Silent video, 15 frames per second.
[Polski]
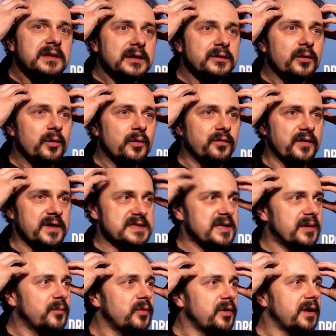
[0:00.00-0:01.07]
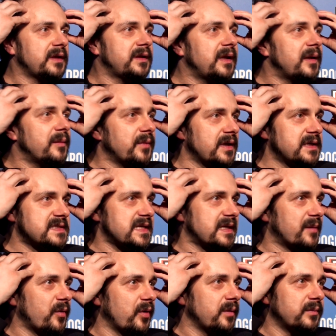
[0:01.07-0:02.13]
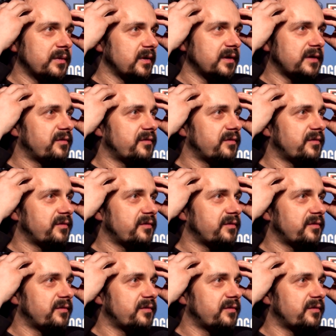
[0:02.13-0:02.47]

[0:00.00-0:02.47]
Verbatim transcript: Ta drogówka zajmuje tyle miejsca na moim e,